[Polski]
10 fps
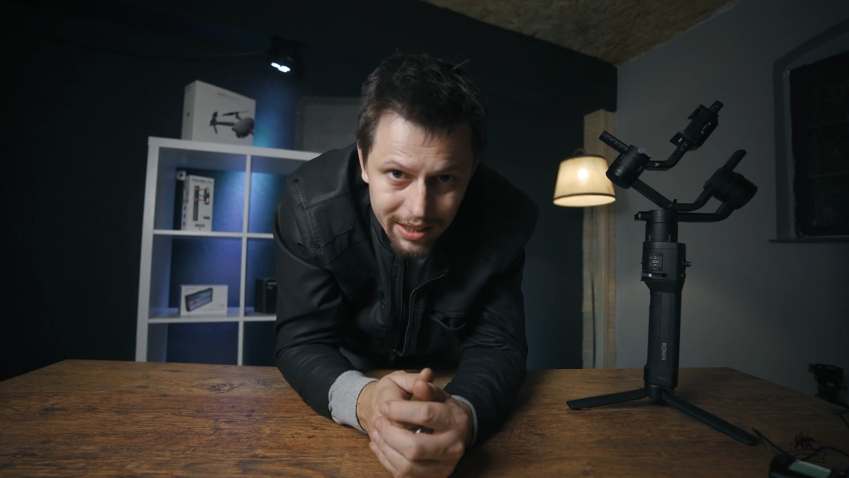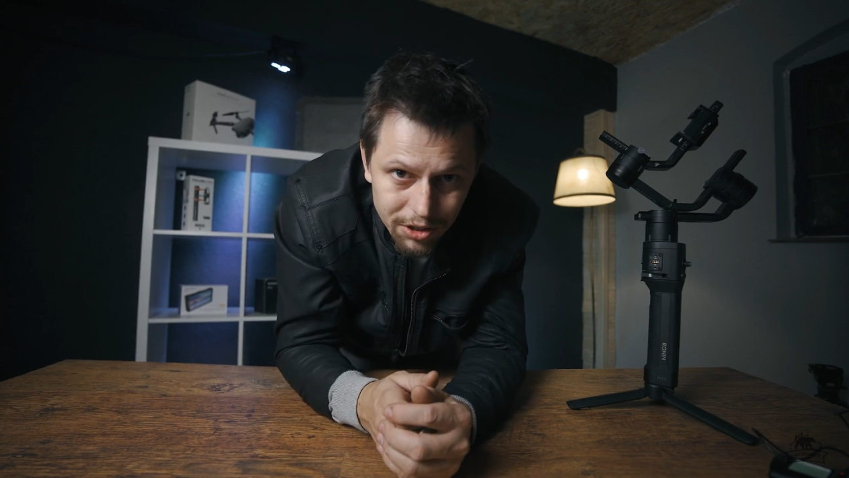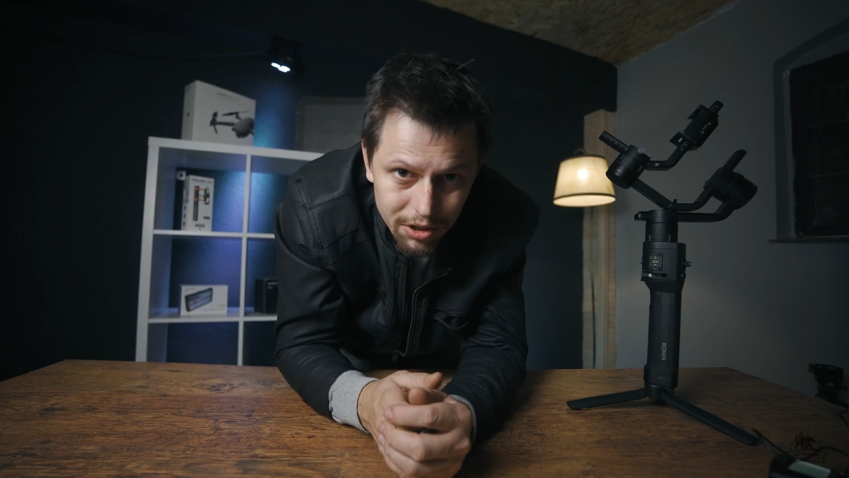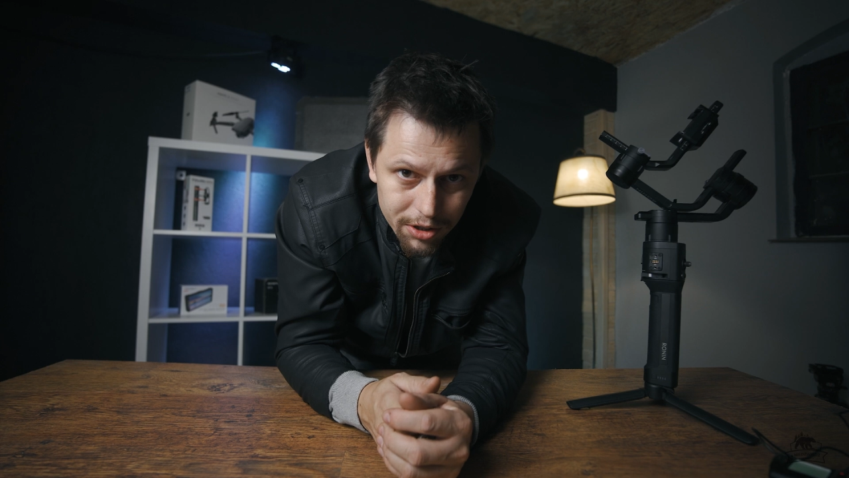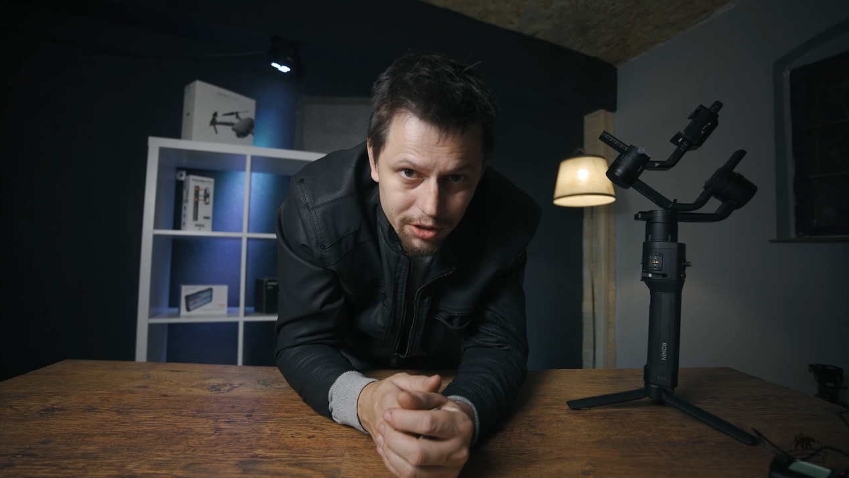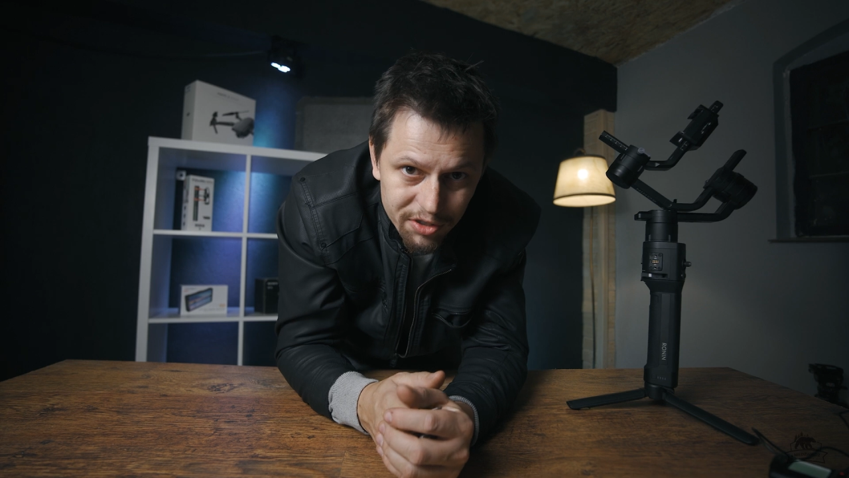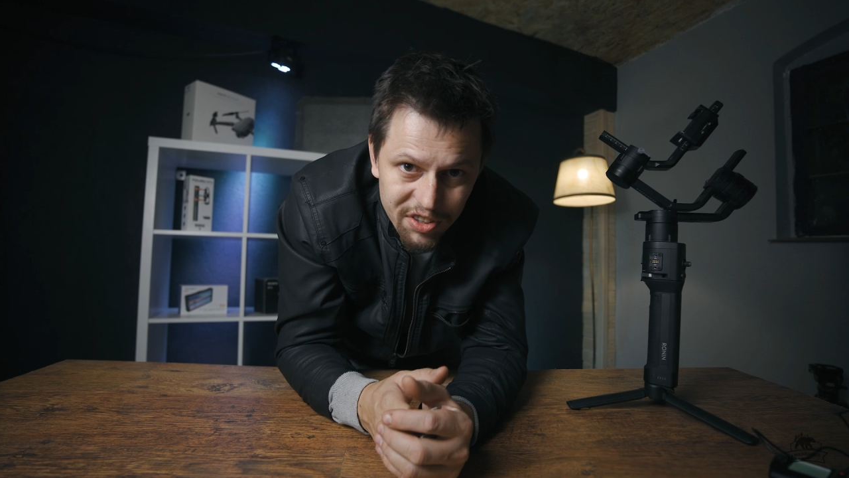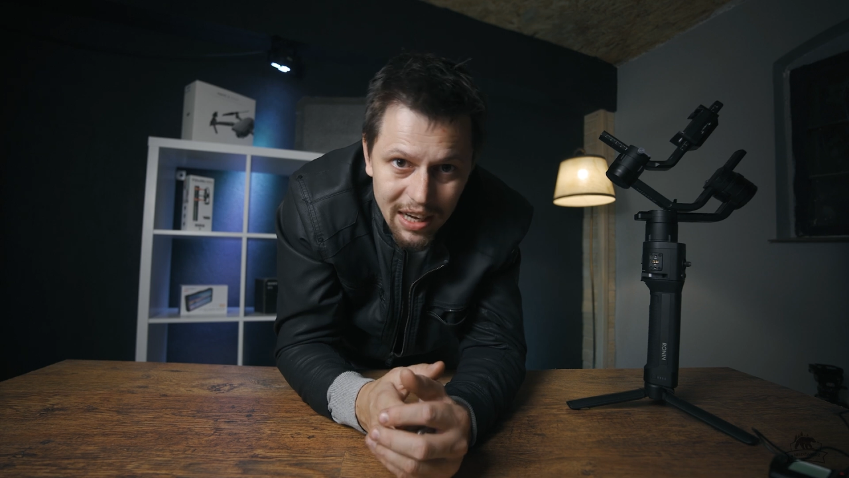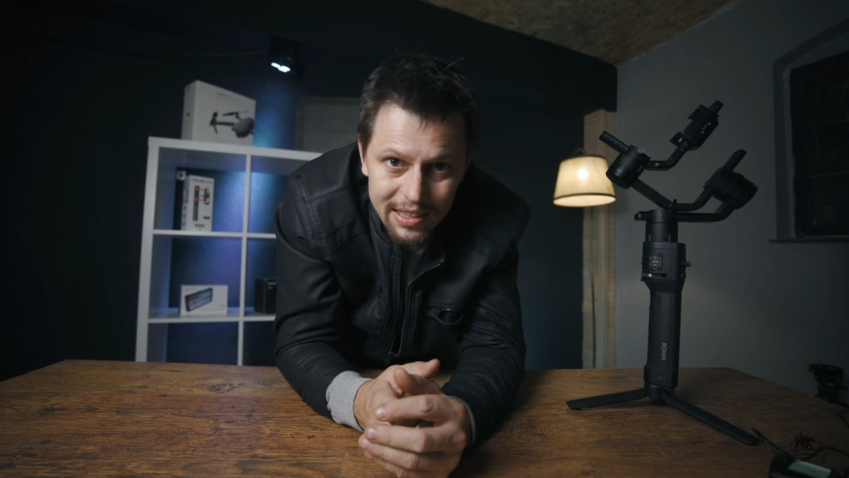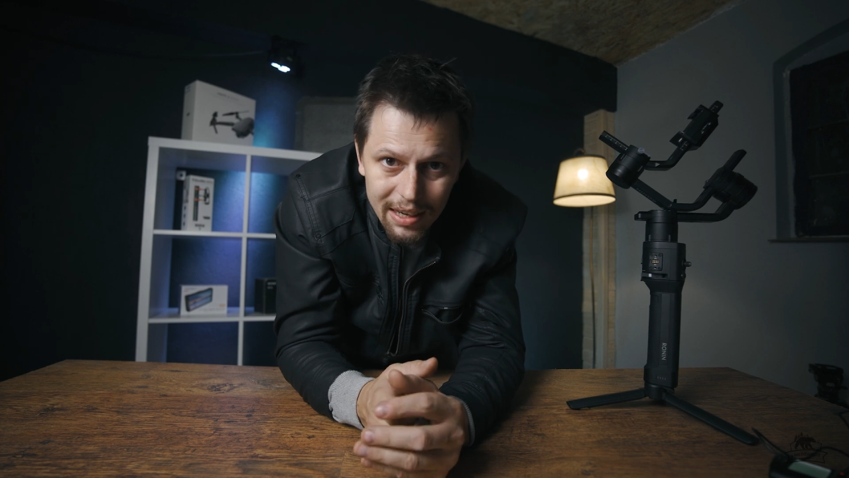jeśli chodzi o
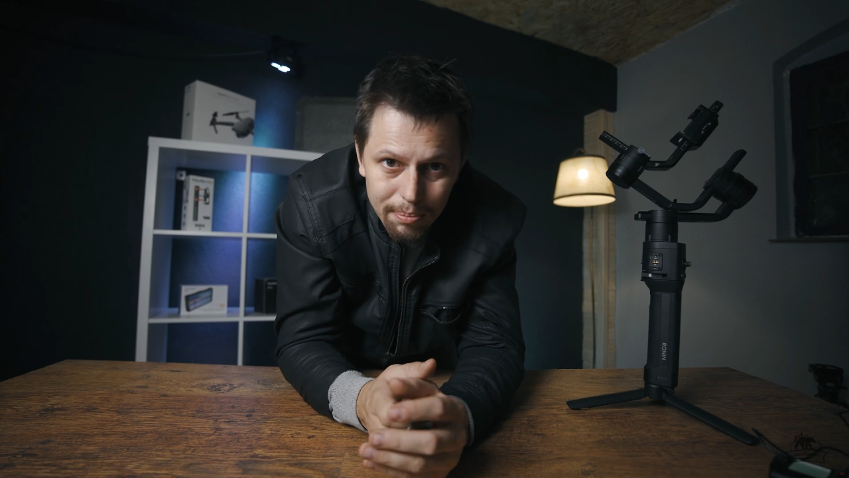dźwiganie